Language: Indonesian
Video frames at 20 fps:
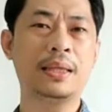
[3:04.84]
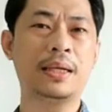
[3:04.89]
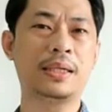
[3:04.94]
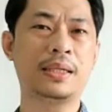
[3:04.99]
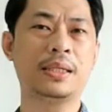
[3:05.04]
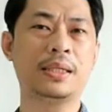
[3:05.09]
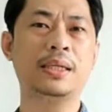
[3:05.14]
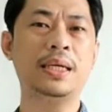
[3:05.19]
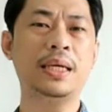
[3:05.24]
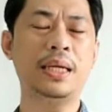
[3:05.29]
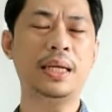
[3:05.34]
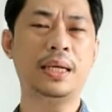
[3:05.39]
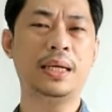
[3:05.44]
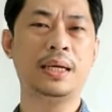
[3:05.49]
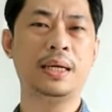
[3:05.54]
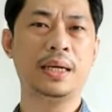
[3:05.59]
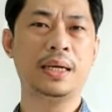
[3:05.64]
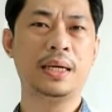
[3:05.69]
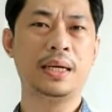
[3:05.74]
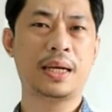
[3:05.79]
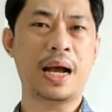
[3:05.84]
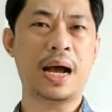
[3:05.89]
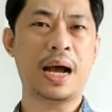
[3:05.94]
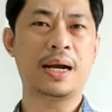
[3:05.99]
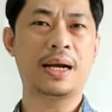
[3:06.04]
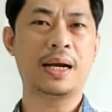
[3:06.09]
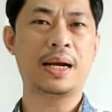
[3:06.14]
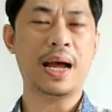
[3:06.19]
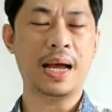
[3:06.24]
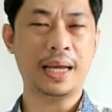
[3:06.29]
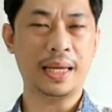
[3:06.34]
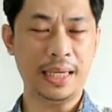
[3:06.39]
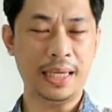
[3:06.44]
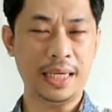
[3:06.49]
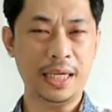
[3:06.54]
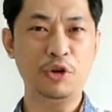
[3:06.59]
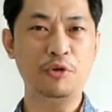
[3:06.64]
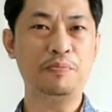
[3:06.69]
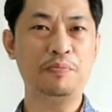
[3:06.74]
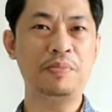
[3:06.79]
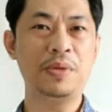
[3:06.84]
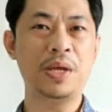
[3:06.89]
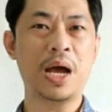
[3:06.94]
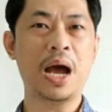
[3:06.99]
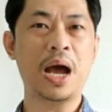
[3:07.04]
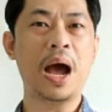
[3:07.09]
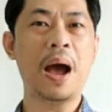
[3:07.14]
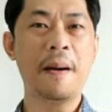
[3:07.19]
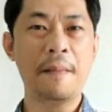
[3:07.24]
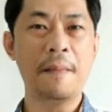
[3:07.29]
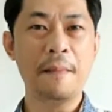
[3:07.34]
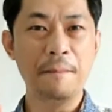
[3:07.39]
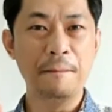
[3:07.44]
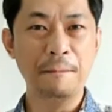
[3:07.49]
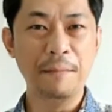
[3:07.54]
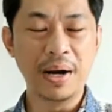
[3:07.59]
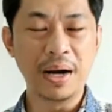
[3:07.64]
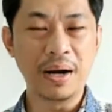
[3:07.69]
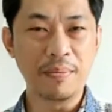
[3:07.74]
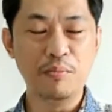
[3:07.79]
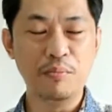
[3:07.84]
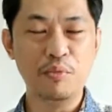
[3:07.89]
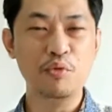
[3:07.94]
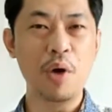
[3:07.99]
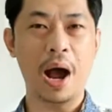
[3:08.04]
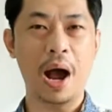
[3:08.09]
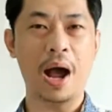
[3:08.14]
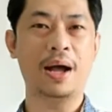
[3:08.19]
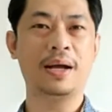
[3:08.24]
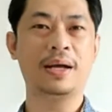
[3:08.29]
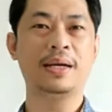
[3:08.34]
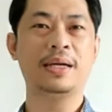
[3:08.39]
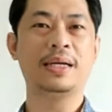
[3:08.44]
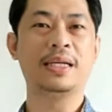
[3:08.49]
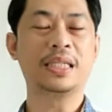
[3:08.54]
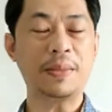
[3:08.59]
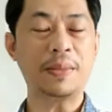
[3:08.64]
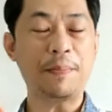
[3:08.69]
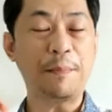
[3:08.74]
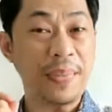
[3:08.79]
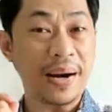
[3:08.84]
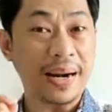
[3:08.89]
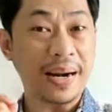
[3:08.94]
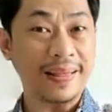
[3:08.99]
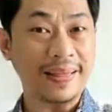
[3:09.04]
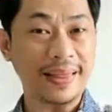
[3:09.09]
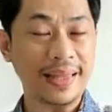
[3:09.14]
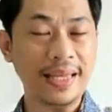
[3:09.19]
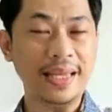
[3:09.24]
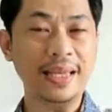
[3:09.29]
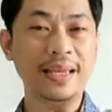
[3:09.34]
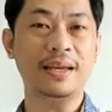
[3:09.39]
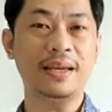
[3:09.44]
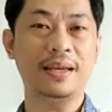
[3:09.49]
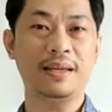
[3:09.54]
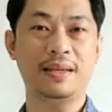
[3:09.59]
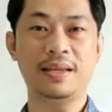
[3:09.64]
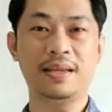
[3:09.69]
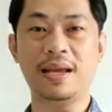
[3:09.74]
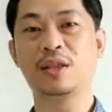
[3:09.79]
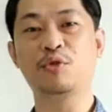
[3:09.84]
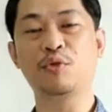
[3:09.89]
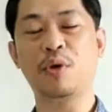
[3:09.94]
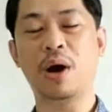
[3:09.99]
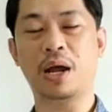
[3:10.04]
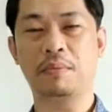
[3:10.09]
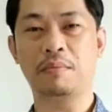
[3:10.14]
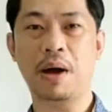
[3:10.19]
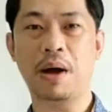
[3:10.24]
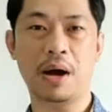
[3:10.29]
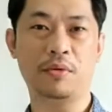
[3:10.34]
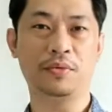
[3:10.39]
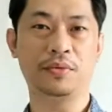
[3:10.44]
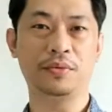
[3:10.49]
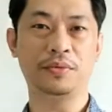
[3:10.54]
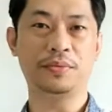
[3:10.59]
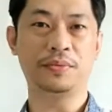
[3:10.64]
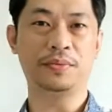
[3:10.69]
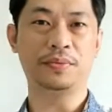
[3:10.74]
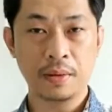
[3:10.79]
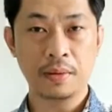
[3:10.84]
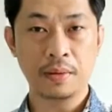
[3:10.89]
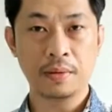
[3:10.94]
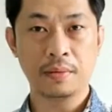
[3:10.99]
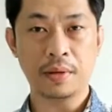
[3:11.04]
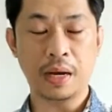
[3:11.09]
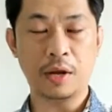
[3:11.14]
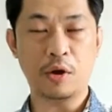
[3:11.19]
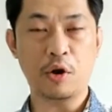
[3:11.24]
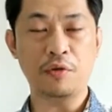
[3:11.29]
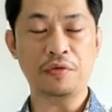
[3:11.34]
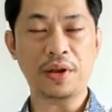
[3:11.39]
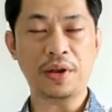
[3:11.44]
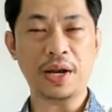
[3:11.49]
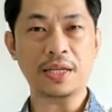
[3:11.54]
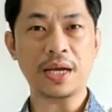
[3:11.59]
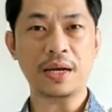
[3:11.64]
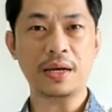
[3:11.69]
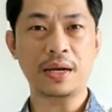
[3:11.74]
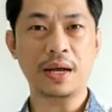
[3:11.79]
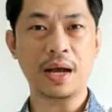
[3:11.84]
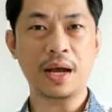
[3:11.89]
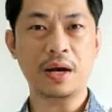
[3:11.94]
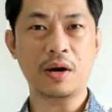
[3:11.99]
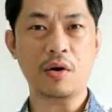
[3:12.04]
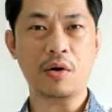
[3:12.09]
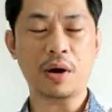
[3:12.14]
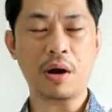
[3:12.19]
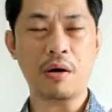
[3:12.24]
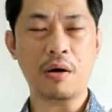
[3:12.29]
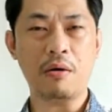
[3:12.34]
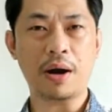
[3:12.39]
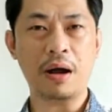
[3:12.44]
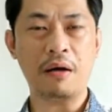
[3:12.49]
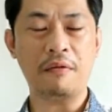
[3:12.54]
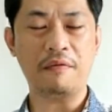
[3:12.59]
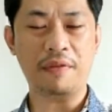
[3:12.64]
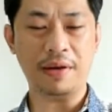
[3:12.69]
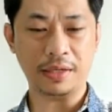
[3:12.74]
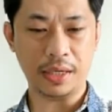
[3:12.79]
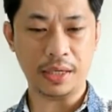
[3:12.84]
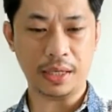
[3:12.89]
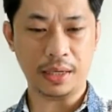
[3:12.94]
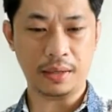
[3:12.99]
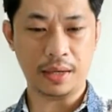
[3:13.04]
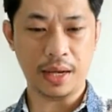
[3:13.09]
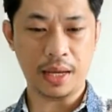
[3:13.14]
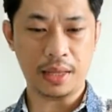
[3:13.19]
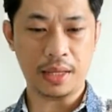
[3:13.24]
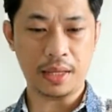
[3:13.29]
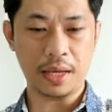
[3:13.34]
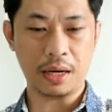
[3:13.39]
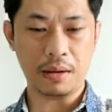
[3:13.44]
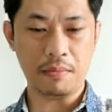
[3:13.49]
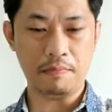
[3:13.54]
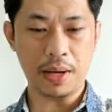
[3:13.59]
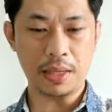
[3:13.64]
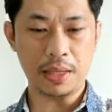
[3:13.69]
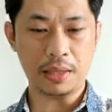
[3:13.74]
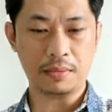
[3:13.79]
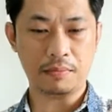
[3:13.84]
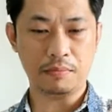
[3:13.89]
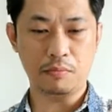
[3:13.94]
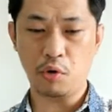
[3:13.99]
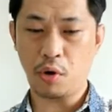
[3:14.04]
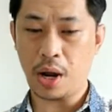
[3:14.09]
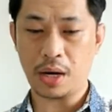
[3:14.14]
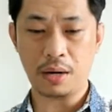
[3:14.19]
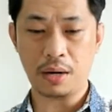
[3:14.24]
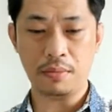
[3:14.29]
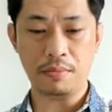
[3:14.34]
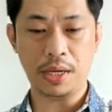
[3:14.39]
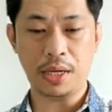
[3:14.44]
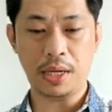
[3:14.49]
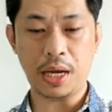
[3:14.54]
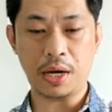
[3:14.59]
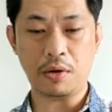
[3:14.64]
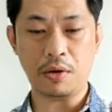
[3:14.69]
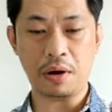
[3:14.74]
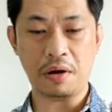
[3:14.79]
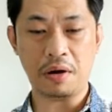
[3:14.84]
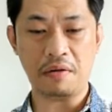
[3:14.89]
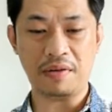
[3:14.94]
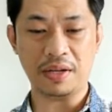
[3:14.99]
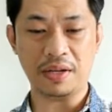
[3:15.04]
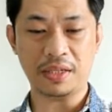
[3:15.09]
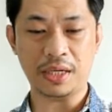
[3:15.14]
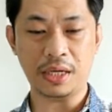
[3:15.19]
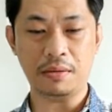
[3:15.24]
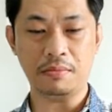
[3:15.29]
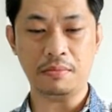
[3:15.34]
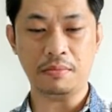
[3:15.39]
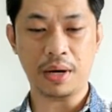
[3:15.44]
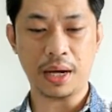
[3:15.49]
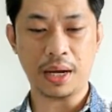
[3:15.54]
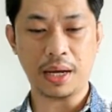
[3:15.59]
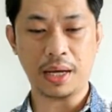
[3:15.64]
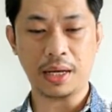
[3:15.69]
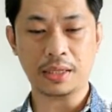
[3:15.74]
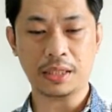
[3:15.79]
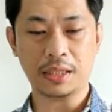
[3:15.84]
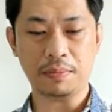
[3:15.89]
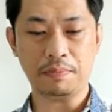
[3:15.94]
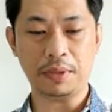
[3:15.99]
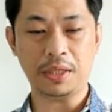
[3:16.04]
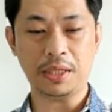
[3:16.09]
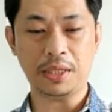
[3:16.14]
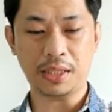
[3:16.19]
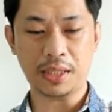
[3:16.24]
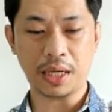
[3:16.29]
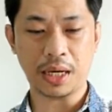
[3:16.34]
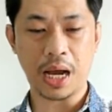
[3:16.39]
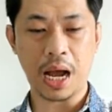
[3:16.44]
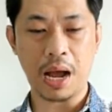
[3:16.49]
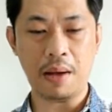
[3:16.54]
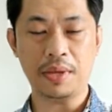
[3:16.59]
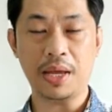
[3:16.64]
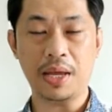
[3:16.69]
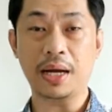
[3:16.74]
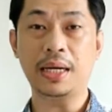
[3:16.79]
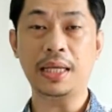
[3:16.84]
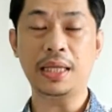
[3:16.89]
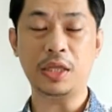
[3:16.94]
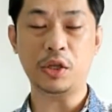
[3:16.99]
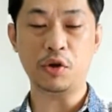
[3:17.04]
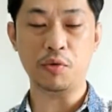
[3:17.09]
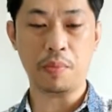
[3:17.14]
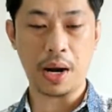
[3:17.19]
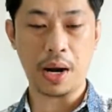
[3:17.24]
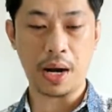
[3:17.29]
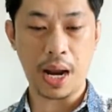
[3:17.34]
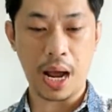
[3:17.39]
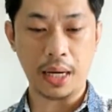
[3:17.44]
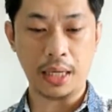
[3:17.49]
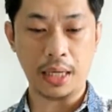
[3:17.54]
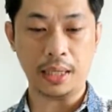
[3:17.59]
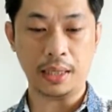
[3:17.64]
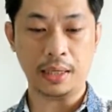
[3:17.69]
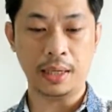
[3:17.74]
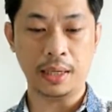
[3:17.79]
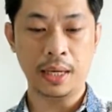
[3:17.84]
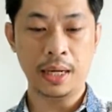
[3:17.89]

tersendiri karena hidupnya berbuah seperti yang Tuhan mau. Dan dikontraskan dengan orang-orang fasik di ayat yang keempat, bukan demikian orang fasik, mereka seperti sekam yang ditiupkan angin.